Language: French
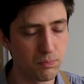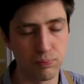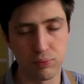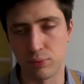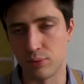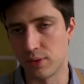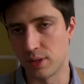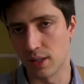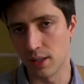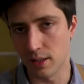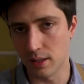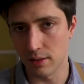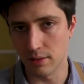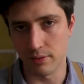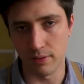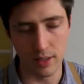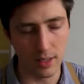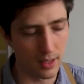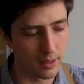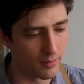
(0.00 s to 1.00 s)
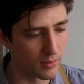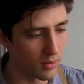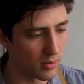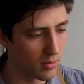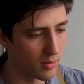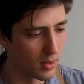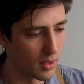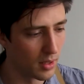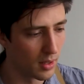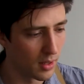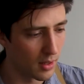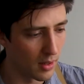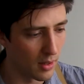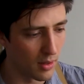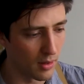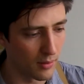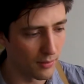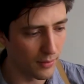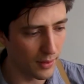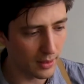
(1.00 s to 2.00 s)
poussé vers l'avant,
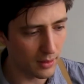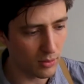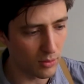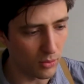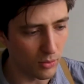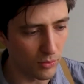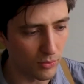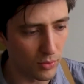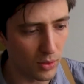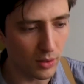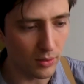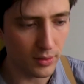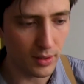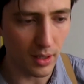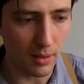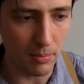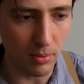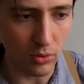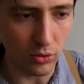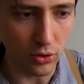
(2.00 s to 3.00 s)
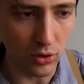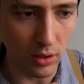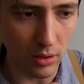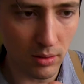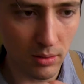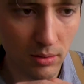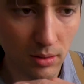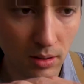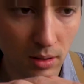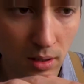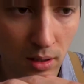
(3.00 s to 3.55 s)
en fait, on voit en se rapprochant